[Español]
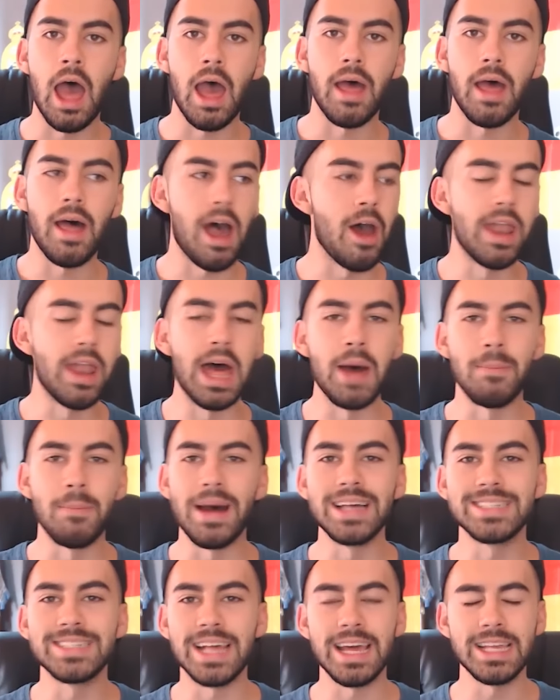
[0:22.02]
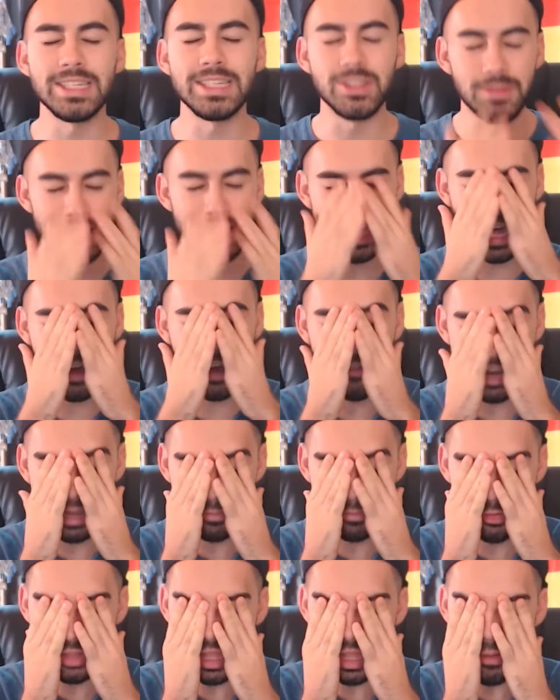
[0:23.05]
Ahora pasa esto, me cago en
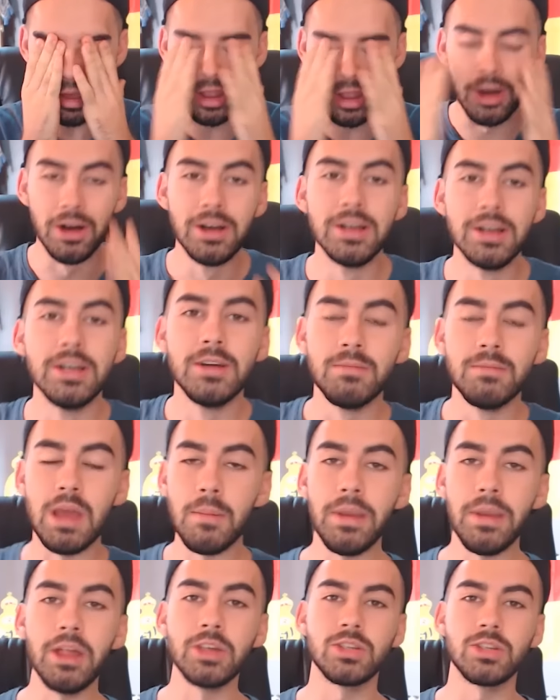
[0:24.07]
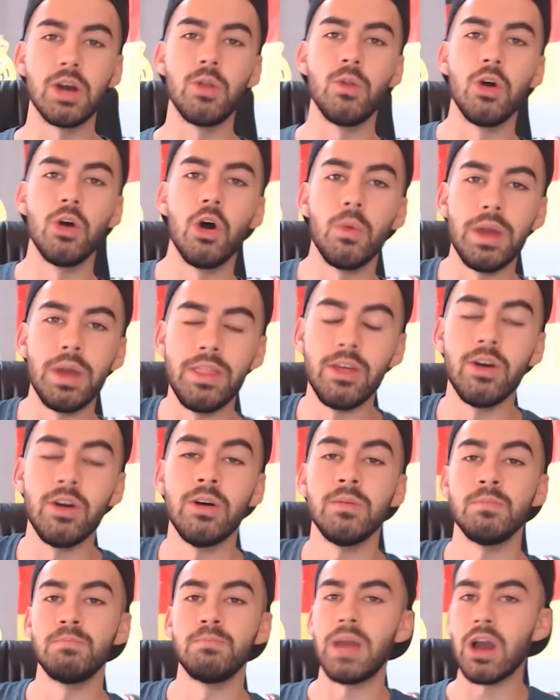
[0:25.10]
la puta. Bueno, bienvenidos a un nuevo
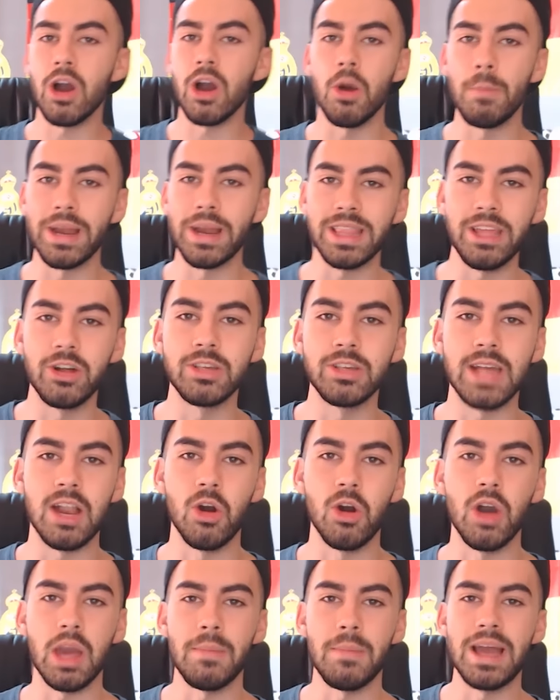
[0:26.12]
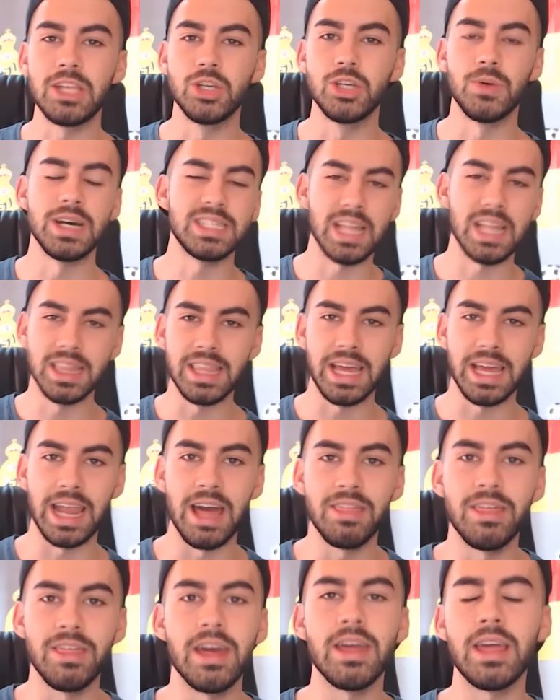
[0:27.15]
vídeo. Vengo a compartiros algo que me ha hecho bastante
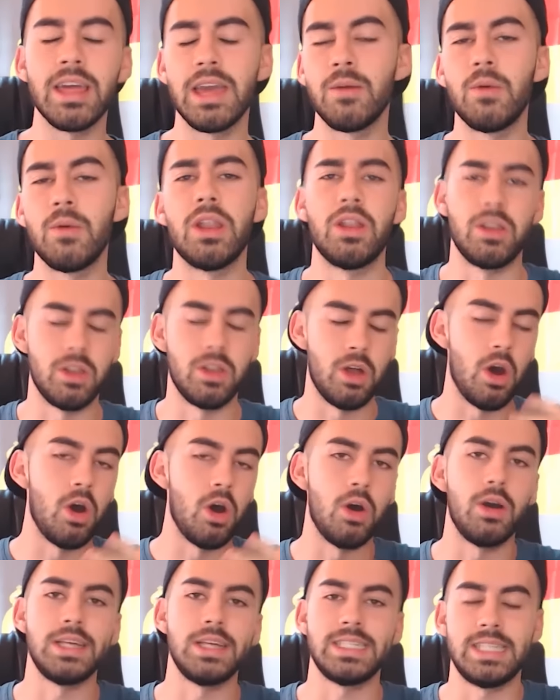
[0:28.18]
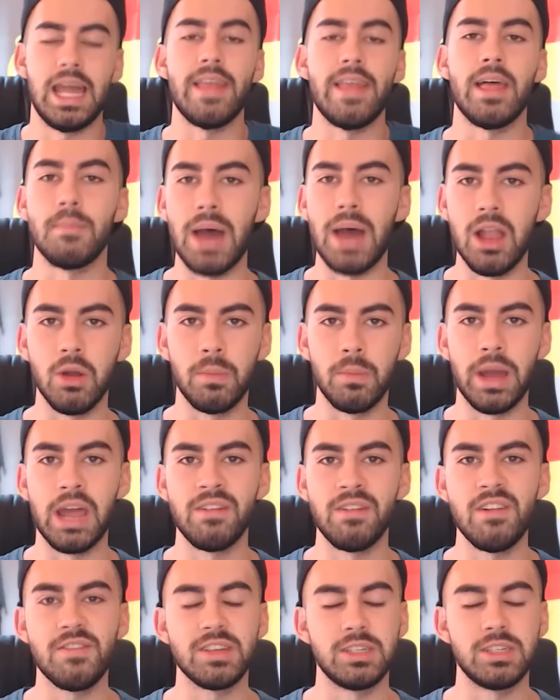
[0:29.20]
gracia y que, bueno, no es nada malo
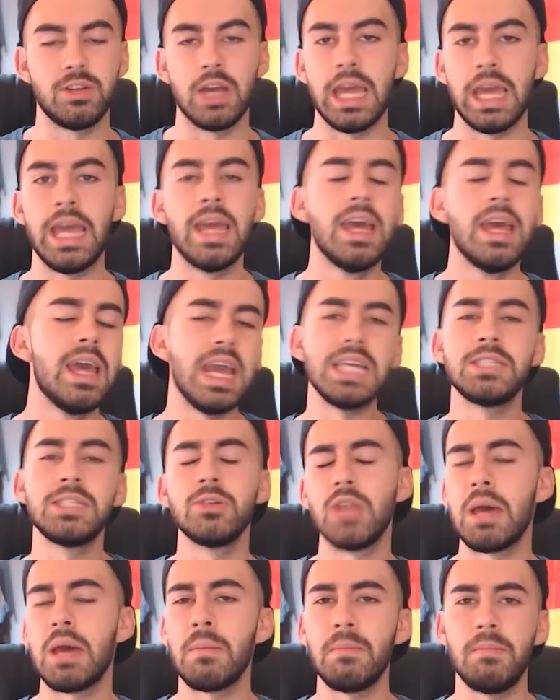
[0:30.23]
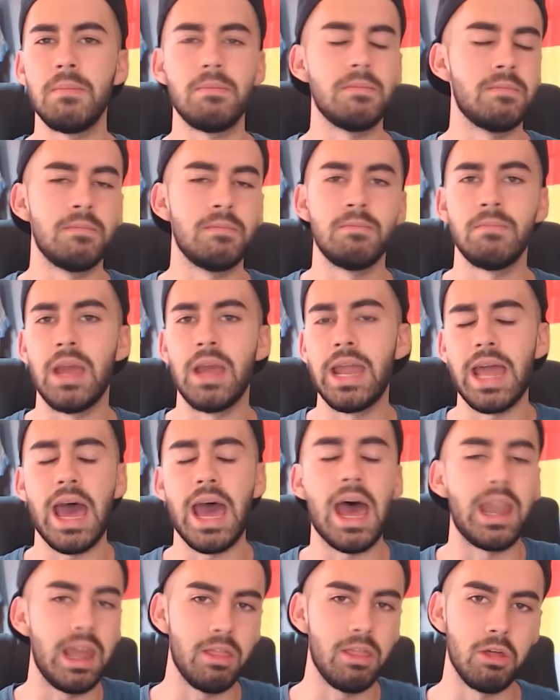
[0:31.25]
para FIFA, sino que es una
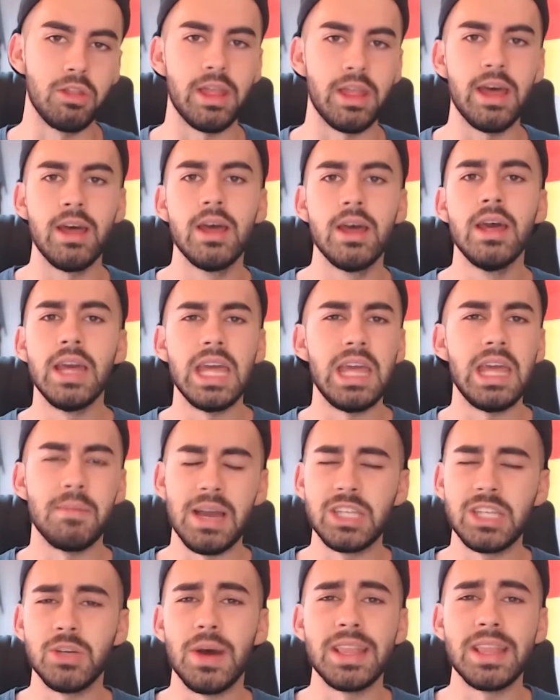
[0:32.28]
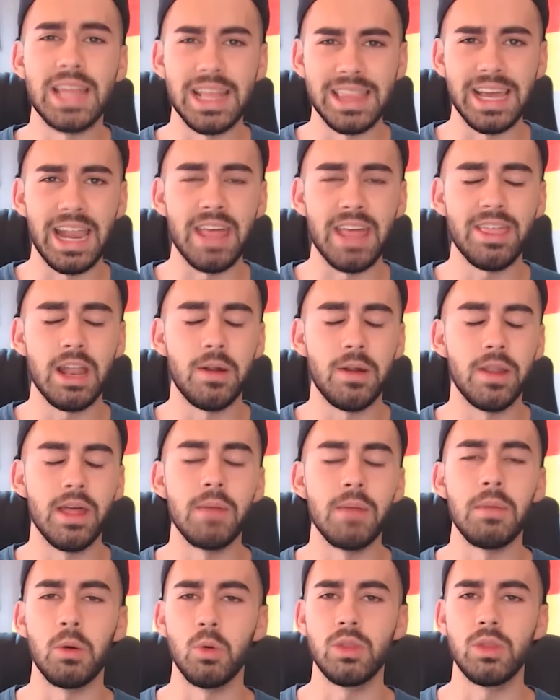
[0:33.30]
mera anécdota y me ha hecho bastante gracia, la
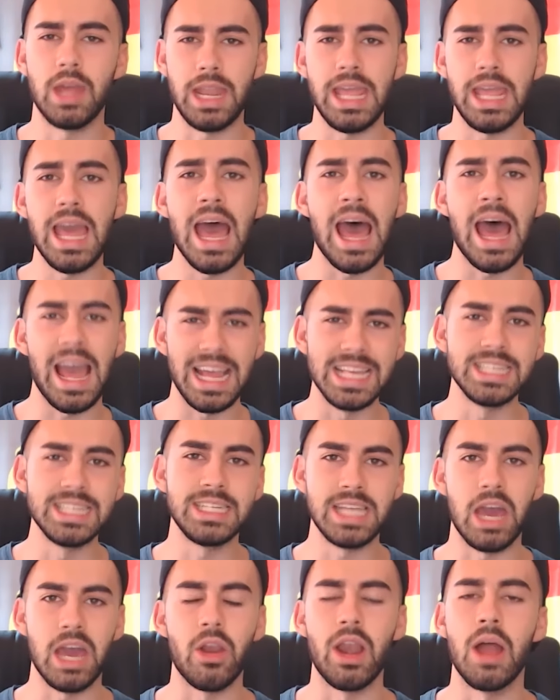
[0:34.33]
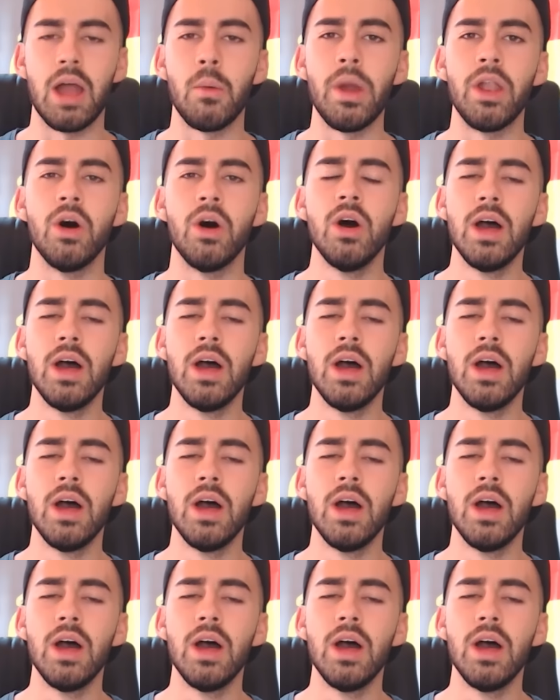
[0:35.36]
verdad, y me gustaría enseñarosla. Bueno,